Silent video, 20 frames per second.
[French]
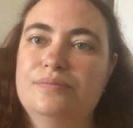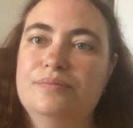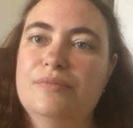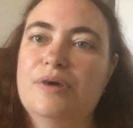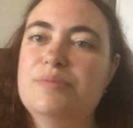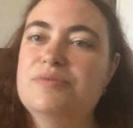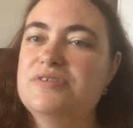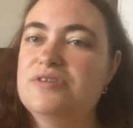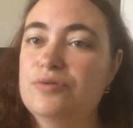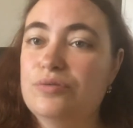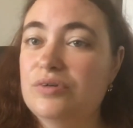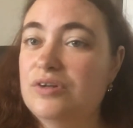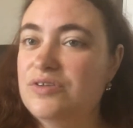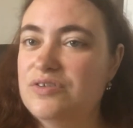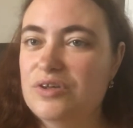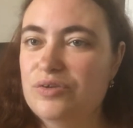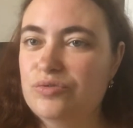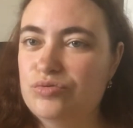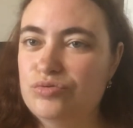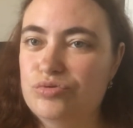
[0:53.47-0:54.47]
même si on
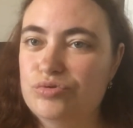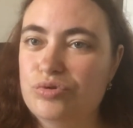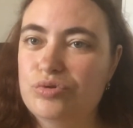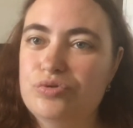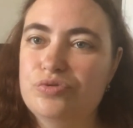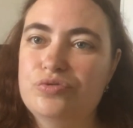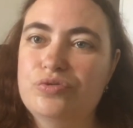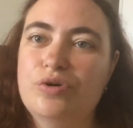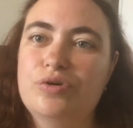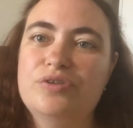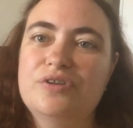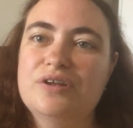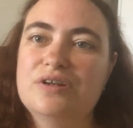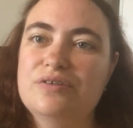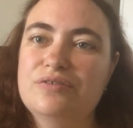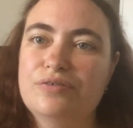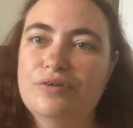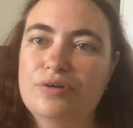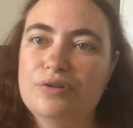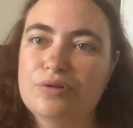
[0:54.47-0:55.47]
les a toujours une fois au
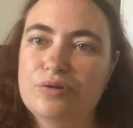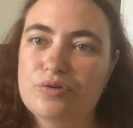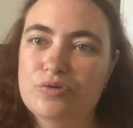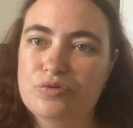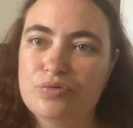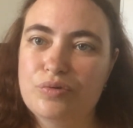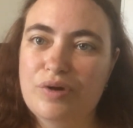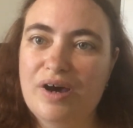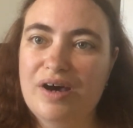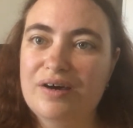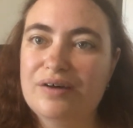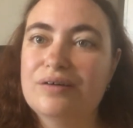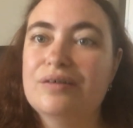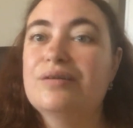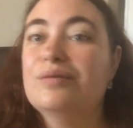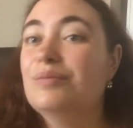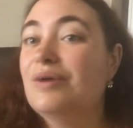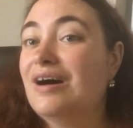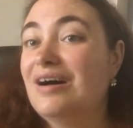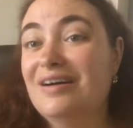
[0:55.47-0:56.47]
téléphone le soir,
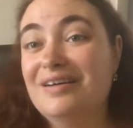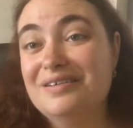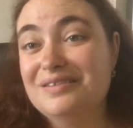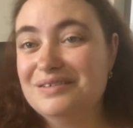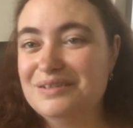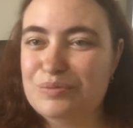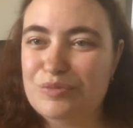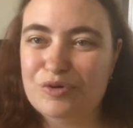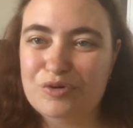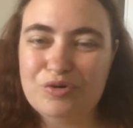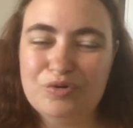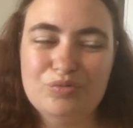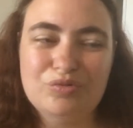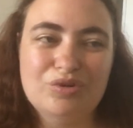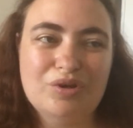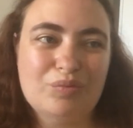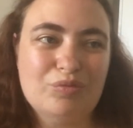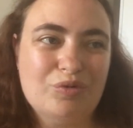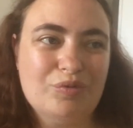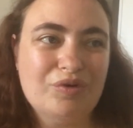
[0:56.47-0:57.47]
euh, ben, il manque au
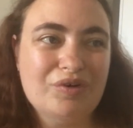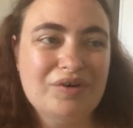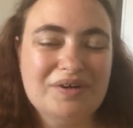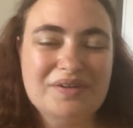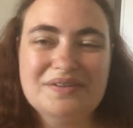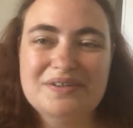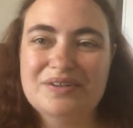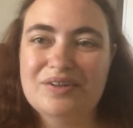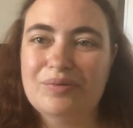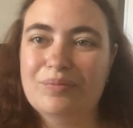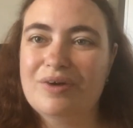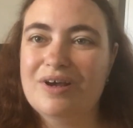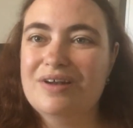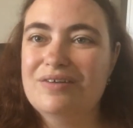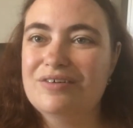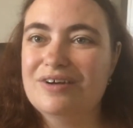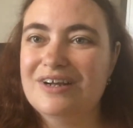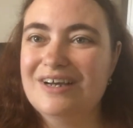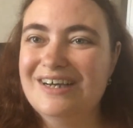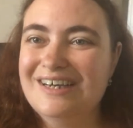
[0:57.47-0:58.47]
bout d'un moment, hein, c'est
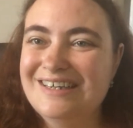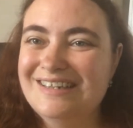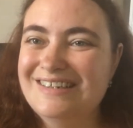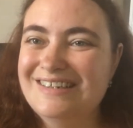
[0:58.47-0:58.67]
normal, voilà.